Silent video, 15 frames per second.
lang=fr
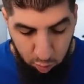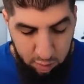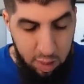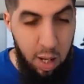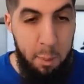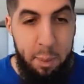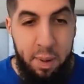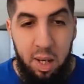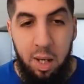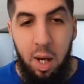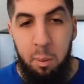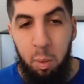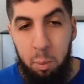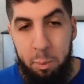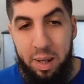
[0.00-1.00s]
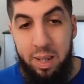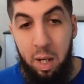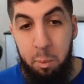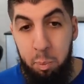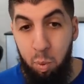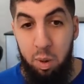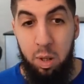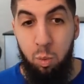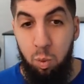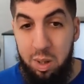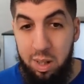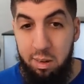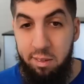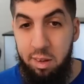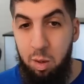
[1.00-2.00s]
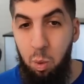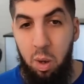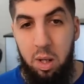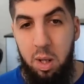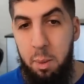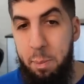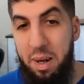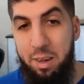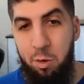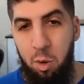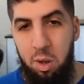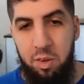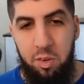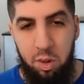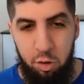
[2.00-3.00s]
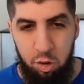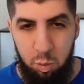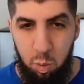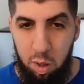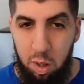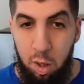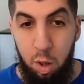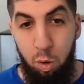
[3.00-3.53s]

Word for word: Ok, il a pris également le badak pour les coups critiques. Ouais, il est parti en SCG quoi.